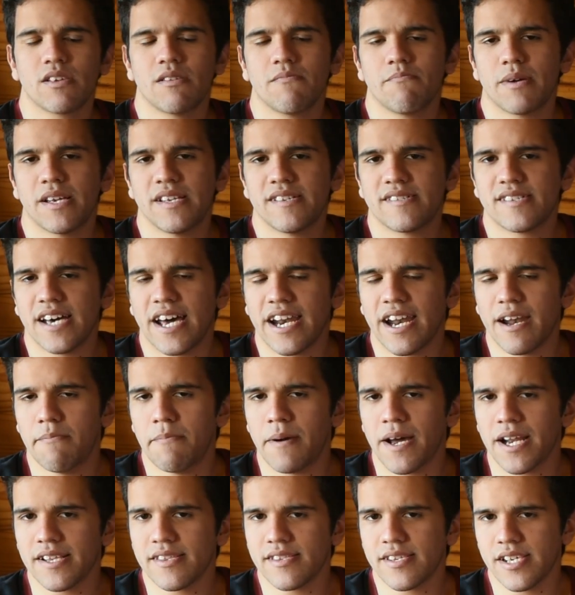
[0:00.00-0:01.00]
pensar el
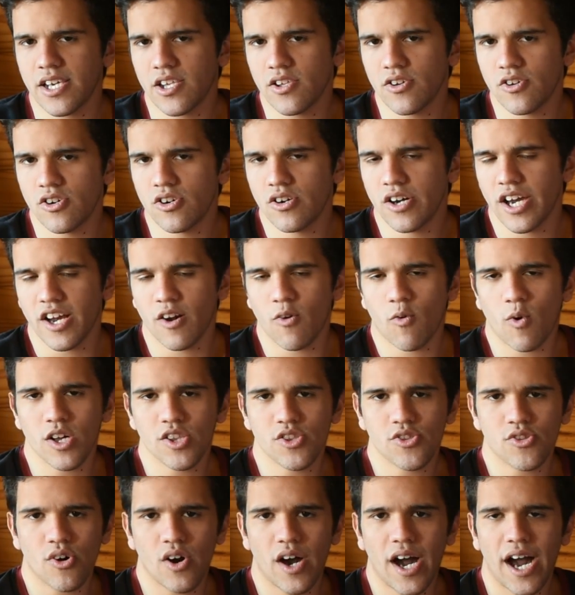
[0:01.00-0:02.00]
partido en
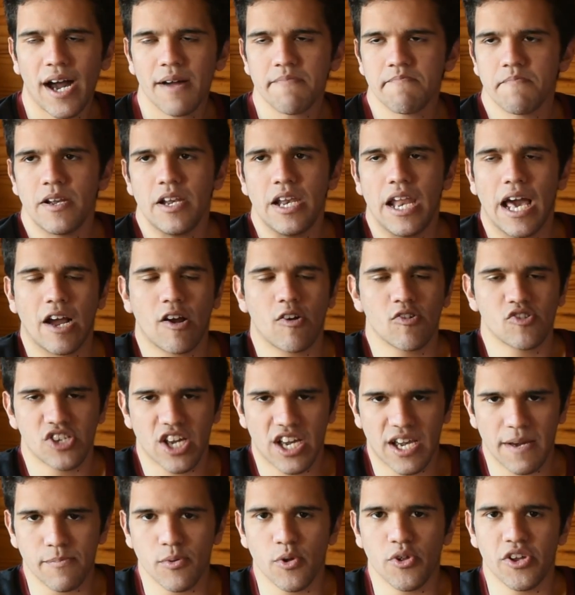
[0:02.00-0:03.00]
cuanto a las cosas
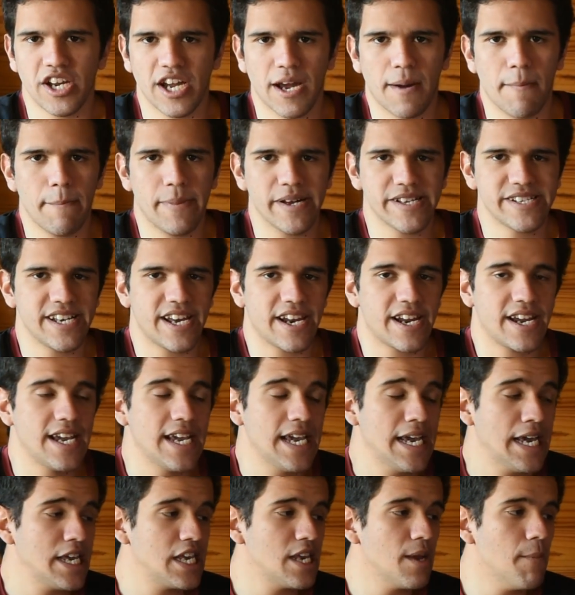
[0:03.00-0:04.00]
que podrían pasar.
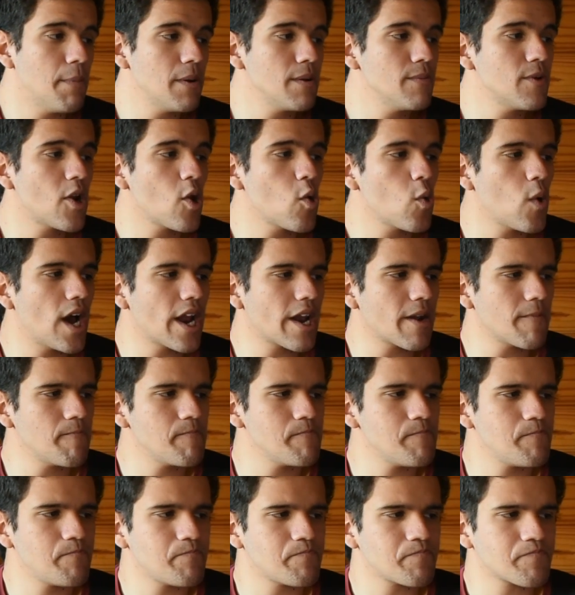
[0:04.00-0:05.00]
Y en primer
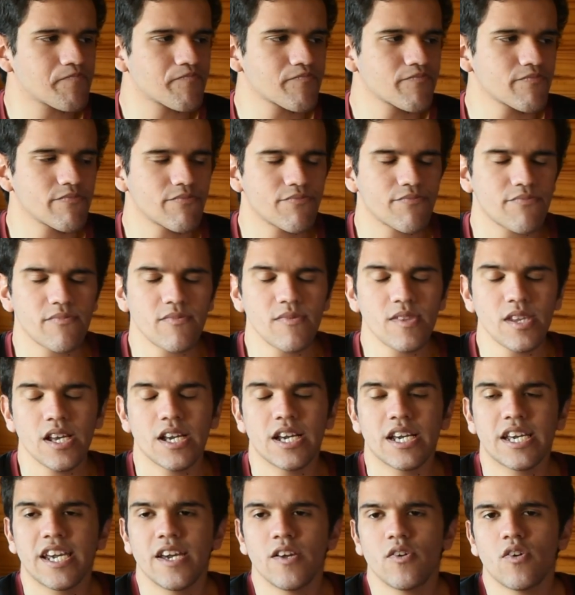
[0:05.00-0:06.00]
lugar,
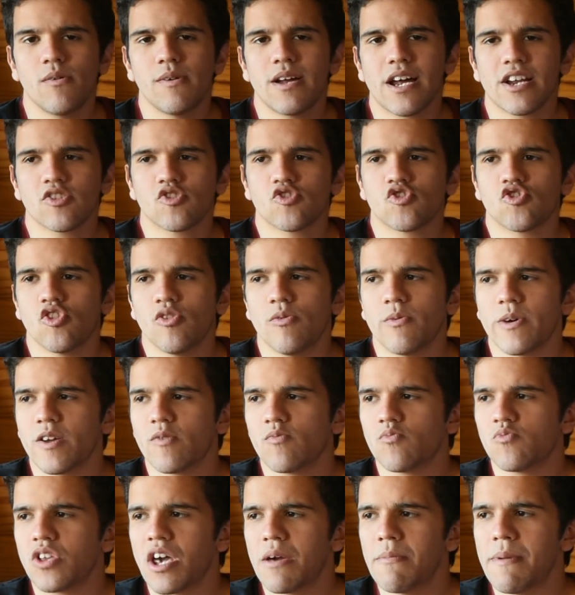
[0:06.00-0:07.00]
quiero hablar sobre
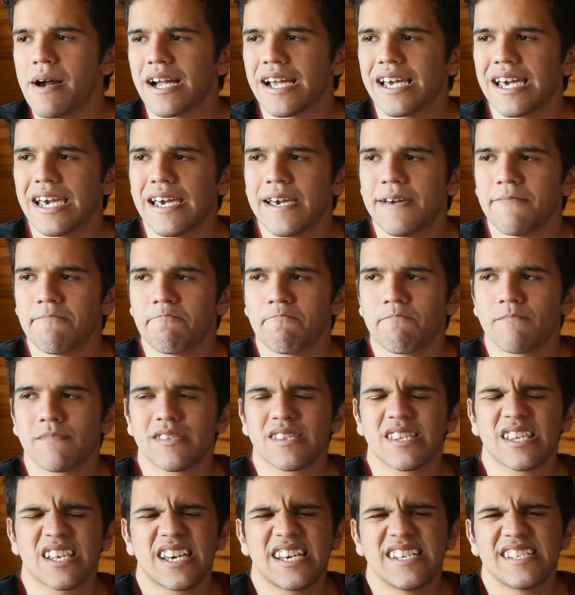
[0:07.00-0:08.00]
un tema que
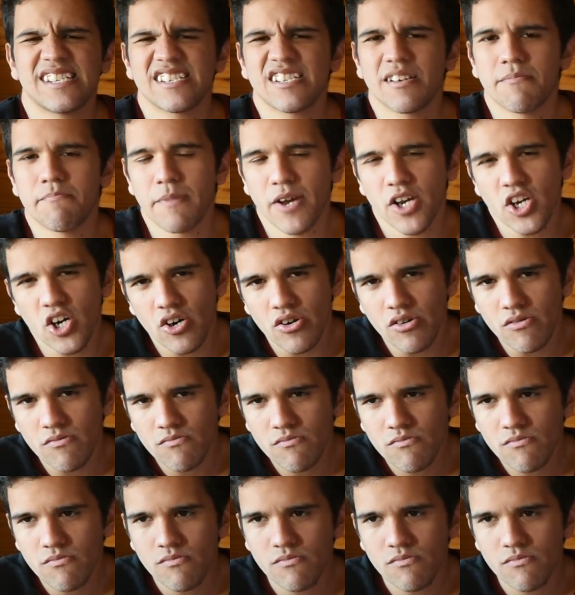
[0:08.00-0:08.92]
quizás es menor,